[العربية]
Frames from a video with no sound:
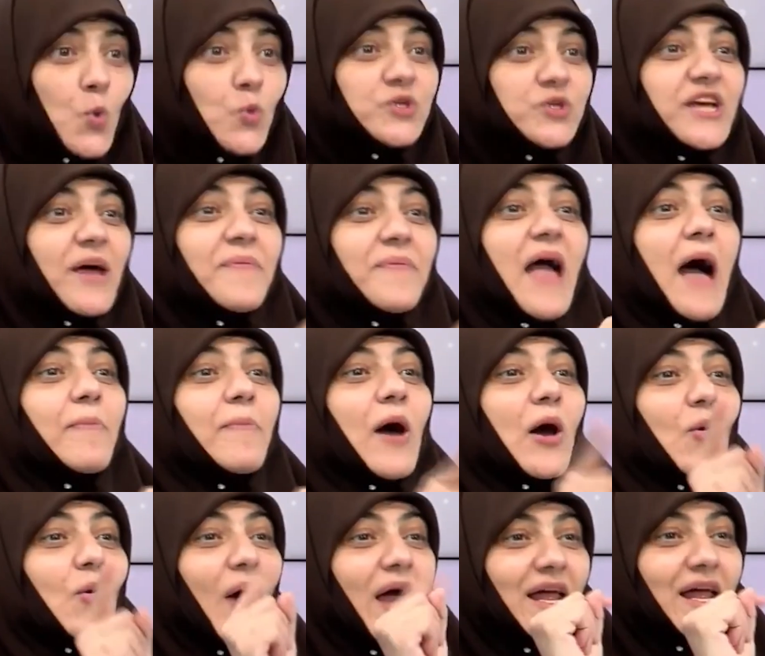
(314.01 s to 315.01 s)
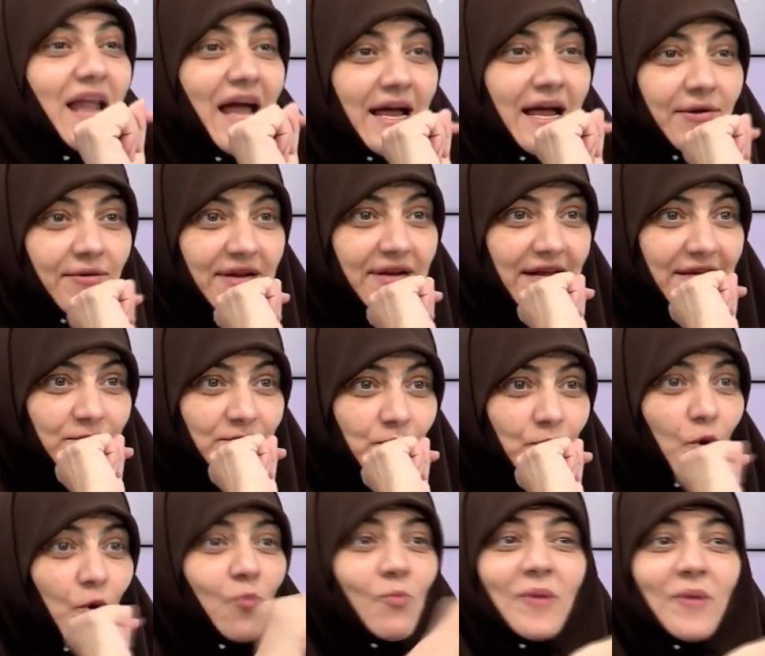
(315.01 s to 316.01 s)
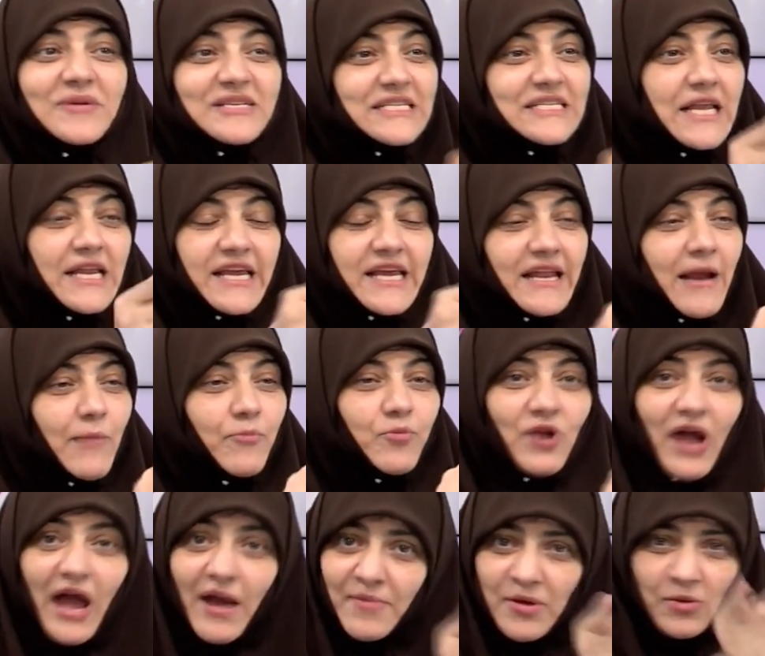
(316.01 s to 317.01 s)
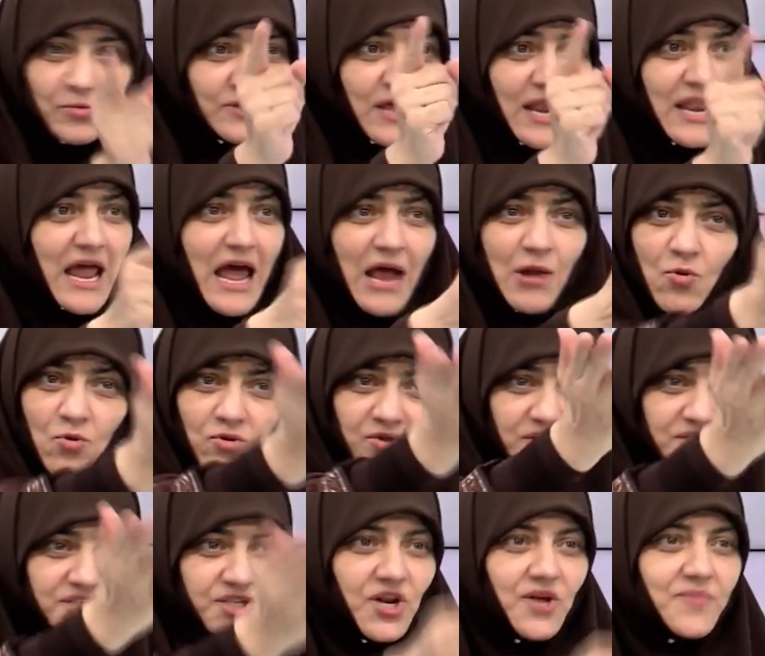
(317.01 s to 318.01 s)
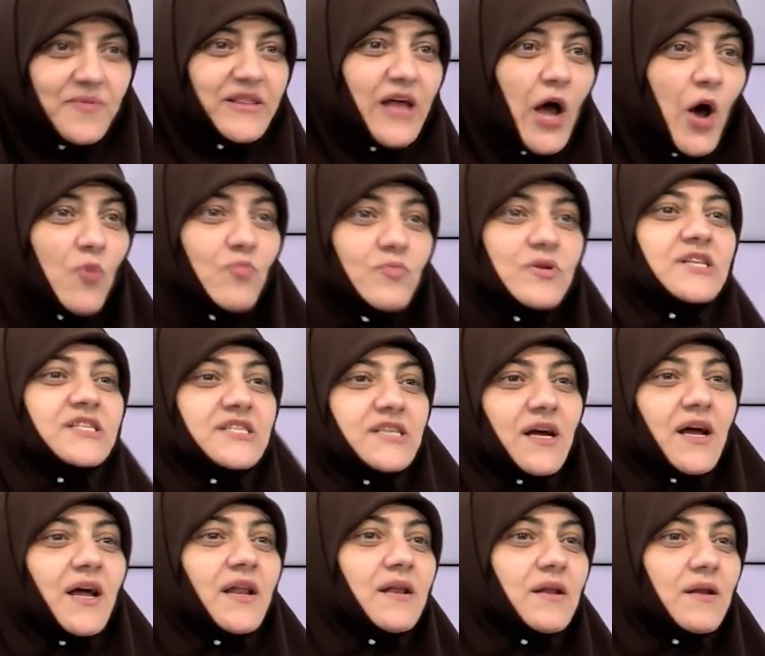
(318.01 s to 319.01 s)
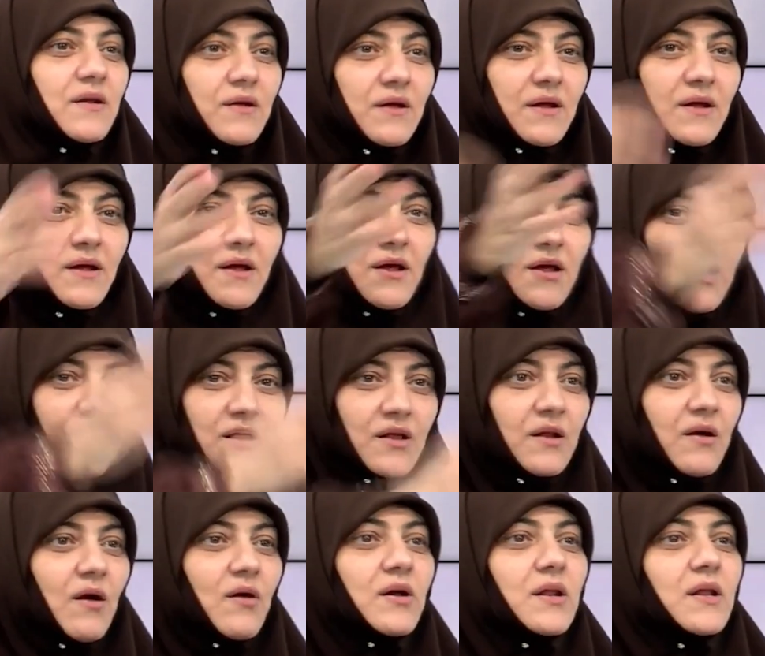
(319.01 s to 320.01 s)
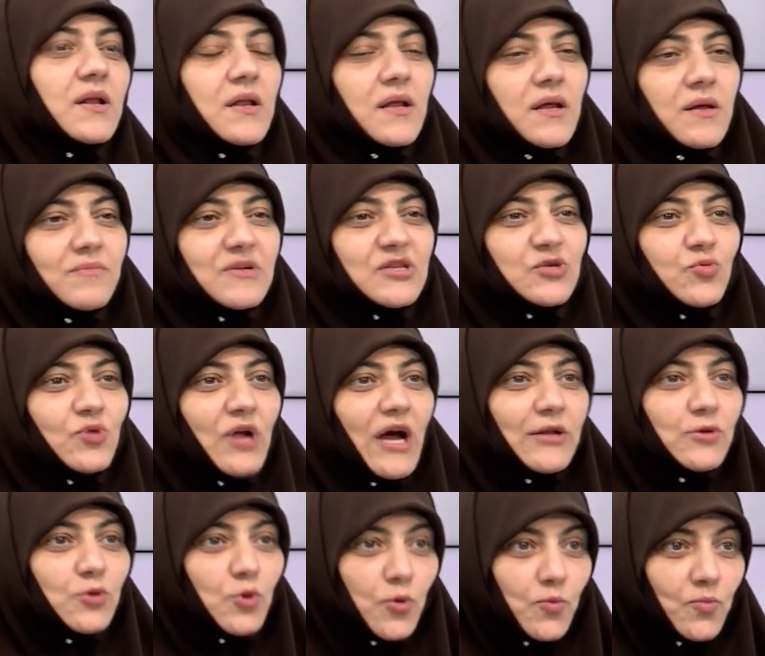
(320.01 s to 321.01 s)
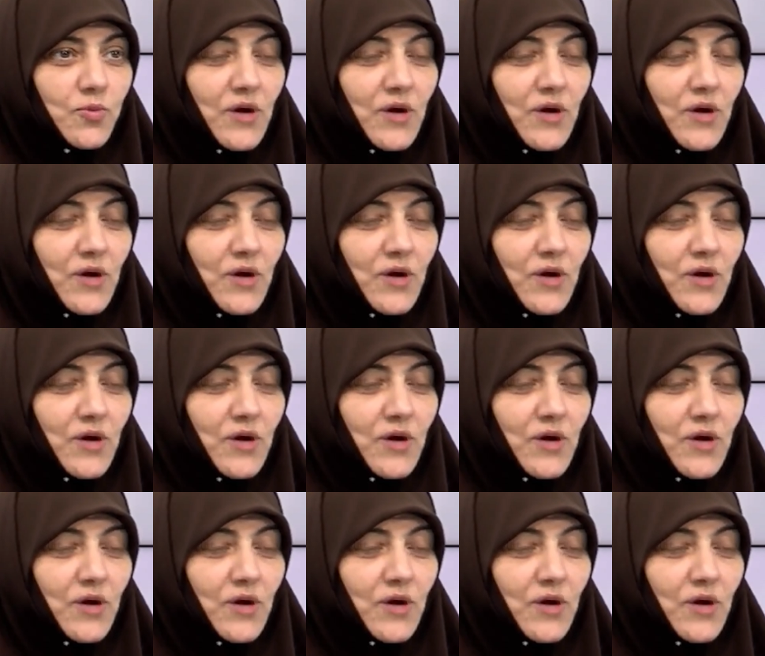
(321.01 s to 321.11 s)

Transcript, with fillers: وشبيهه بارواح الحيوانات هم مثل الكلاب والحمير وده اللي قالوه التصريح بتاعهم لسه كان الراجل المسؤول عندهم